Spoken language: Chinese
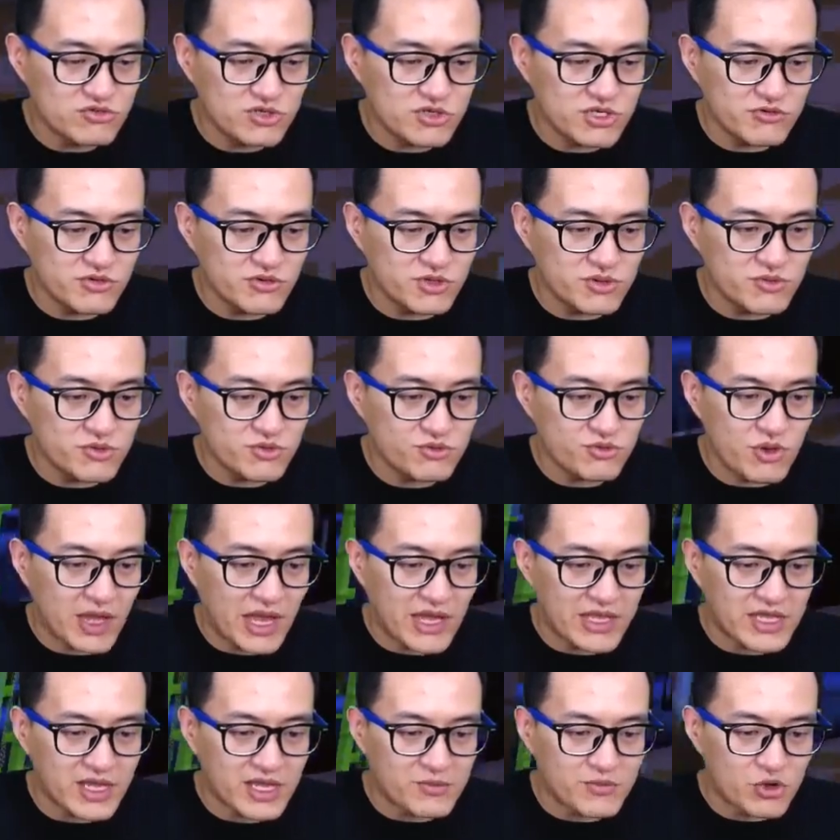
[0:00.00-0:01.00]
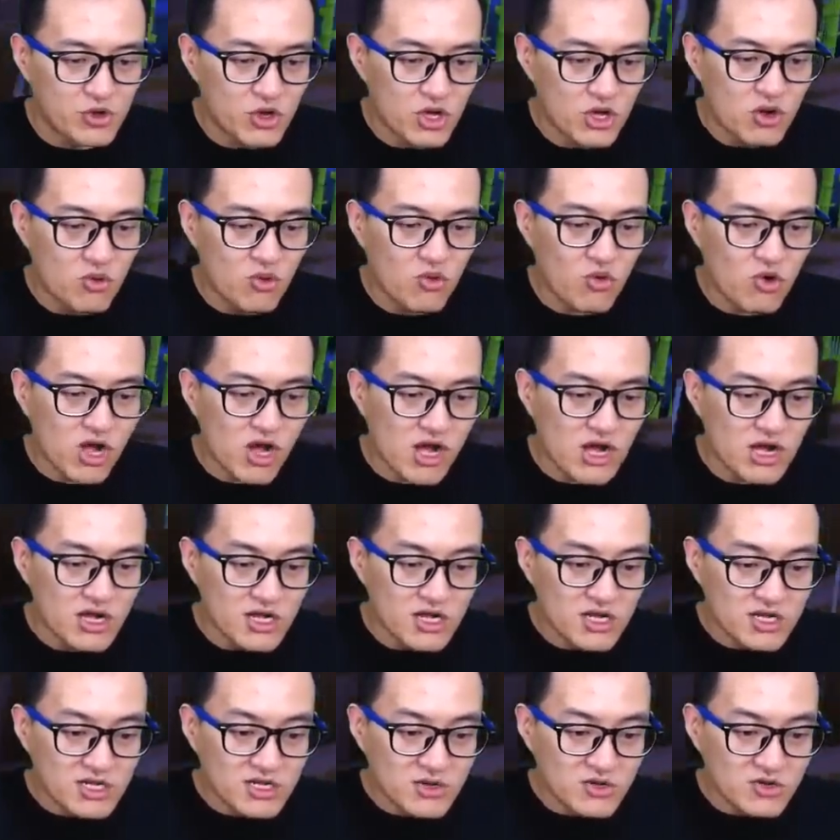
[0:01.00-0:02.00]
离我那么远，应该没有。哇！
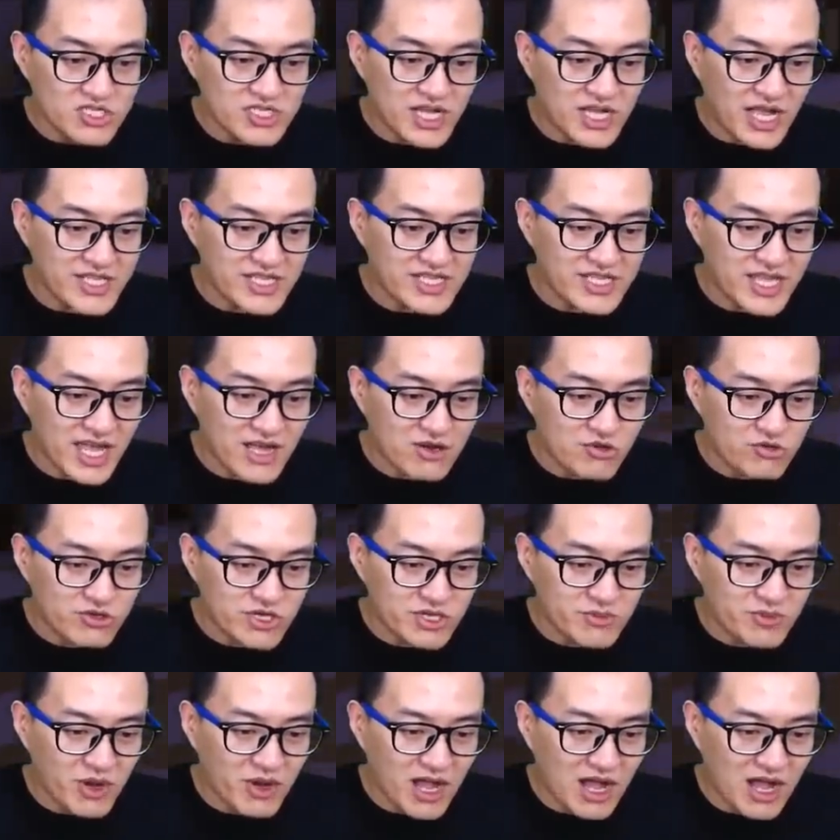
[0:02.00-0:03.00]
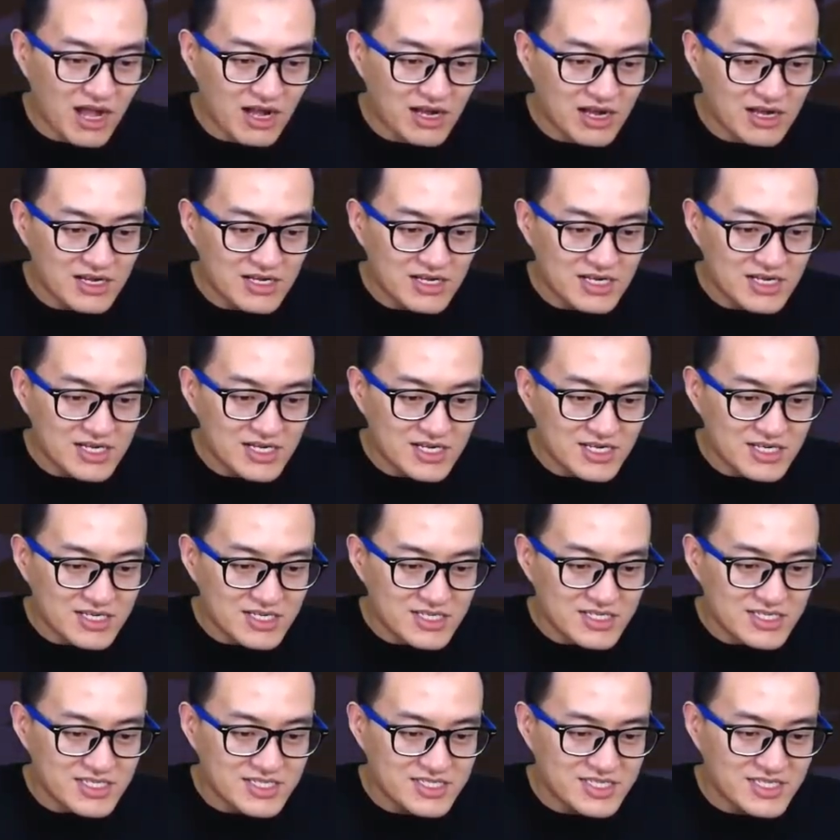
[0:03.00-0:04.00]
闪电苦力怕！
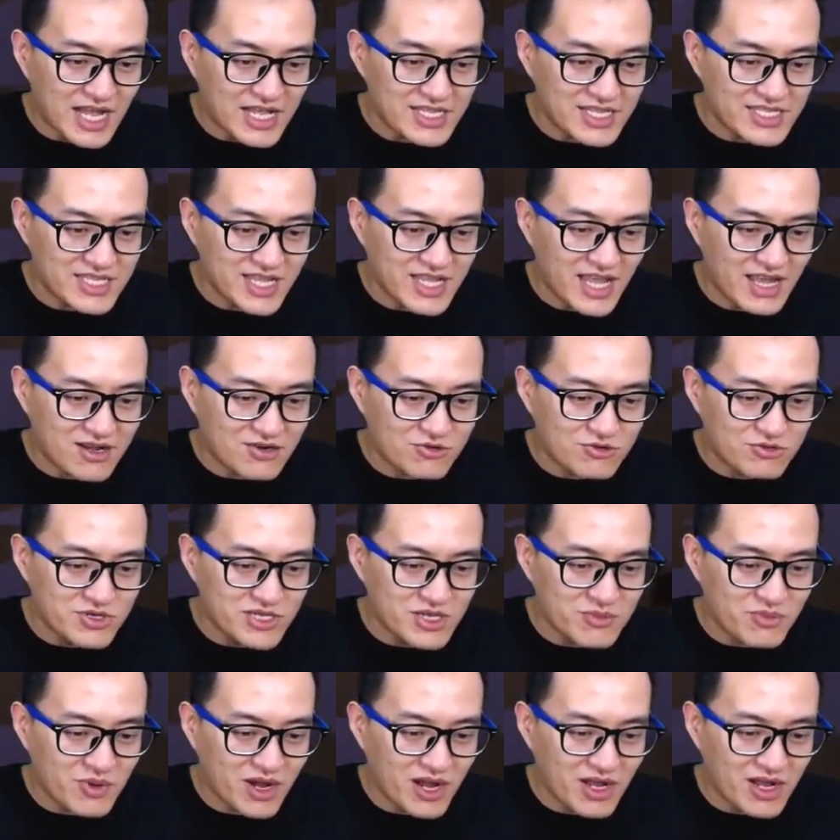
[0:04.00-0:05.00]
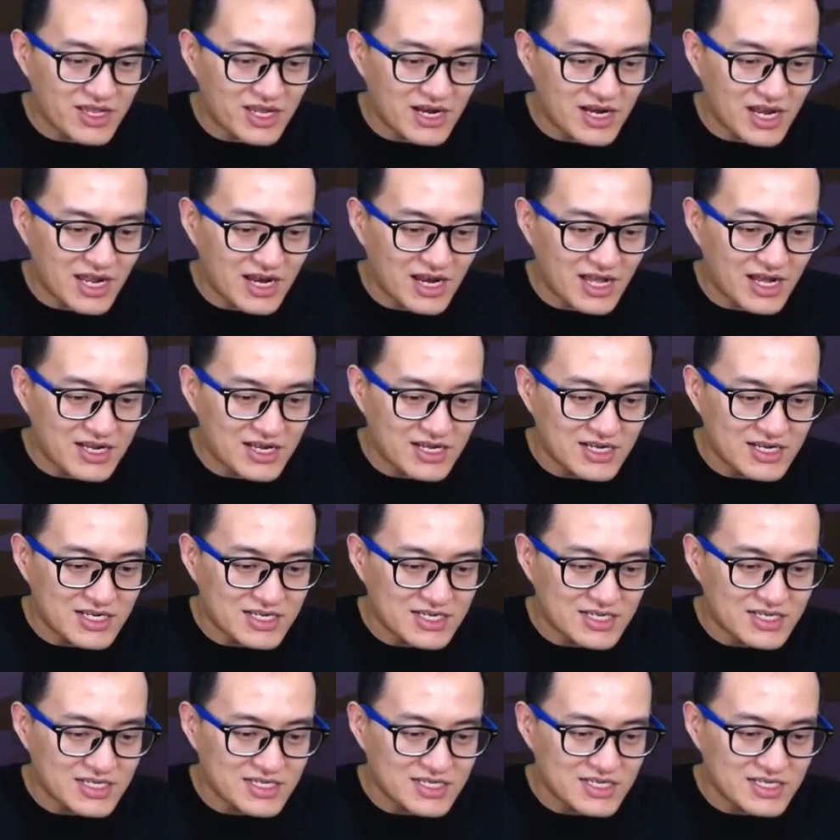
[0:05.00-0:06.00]
闪电苦力怕也来了。
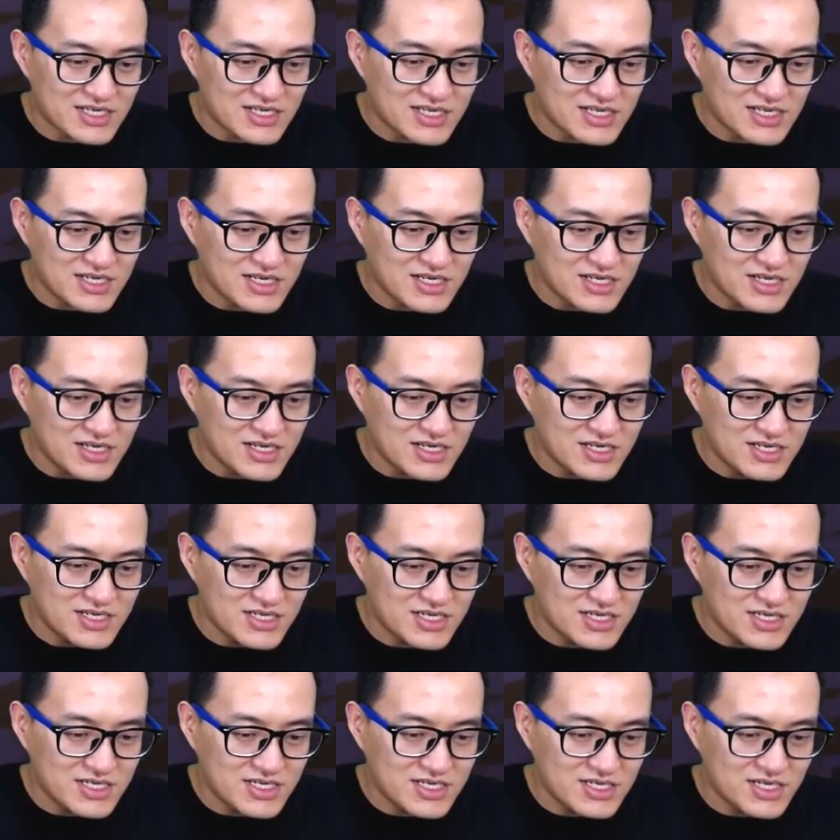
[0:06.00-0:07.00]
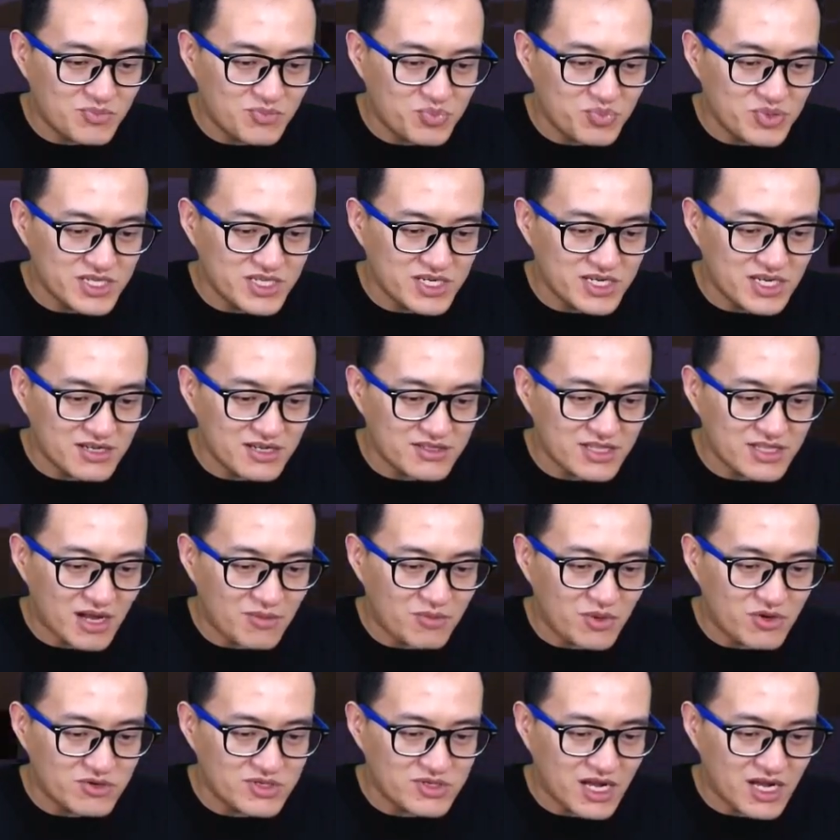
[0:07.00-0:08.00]
呃，不能让它
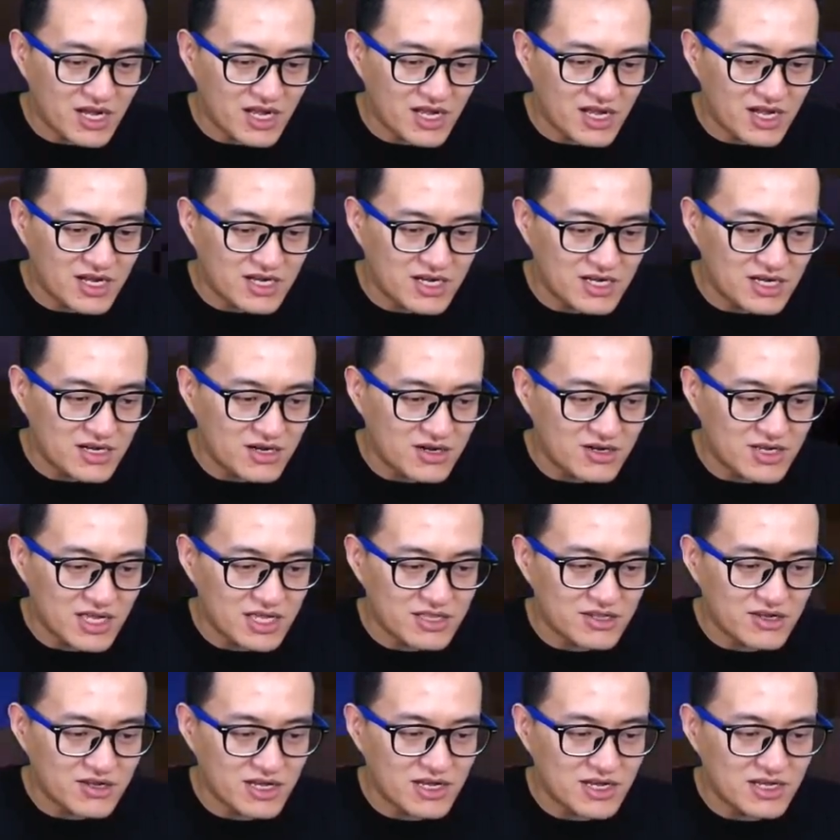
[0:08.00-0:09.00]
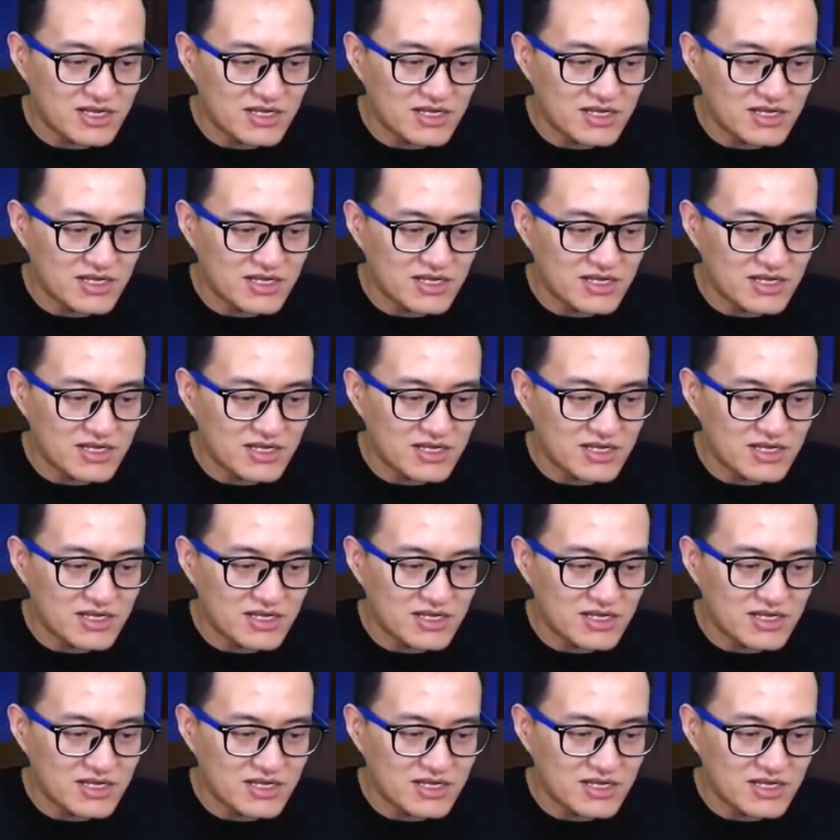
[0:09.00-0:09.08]
爆炸呀！哦，干掉了。